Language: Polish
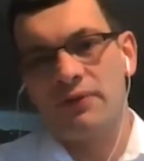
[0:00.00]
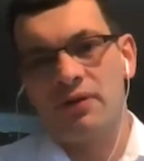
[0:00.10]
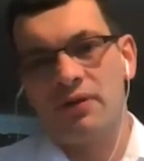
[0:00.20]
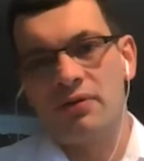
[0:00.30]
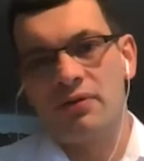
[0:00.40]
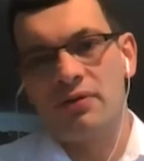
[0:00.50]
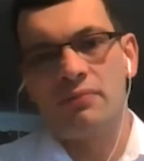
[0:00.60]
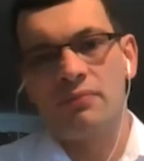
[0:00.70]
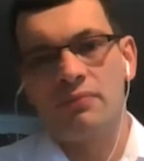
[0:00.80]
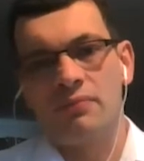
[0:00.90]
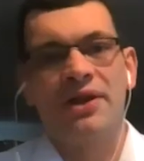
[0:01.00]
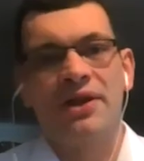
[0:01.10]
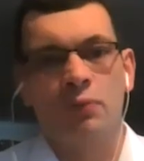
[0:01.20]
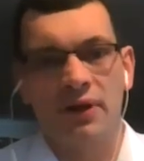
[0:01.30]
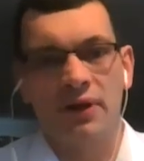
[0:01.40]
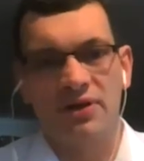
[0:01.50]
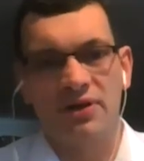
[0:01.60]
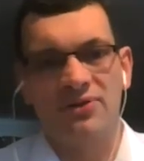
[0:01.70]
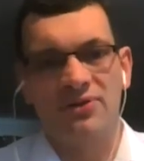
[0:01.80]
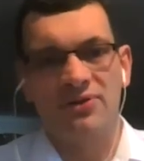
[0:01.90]
E, I, i, I
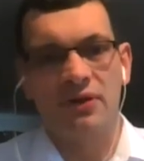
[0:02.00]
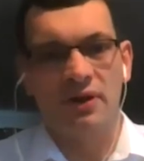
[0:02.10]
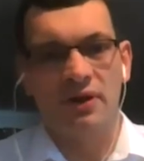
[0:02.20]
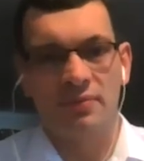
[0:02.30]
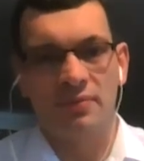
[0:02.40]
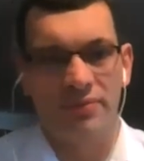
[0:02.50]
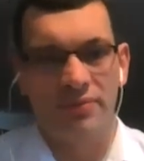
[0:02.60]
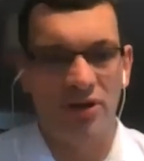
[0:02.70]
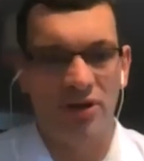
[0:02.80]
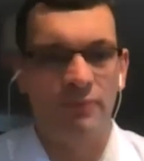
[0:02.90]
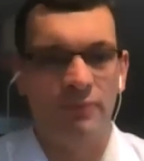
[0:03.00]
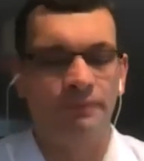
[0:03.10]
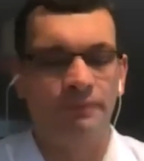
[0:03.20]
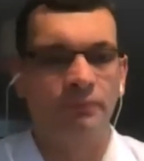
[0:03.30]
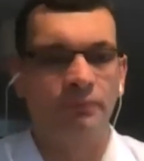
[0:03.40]
tutaj to, co się dzieje e,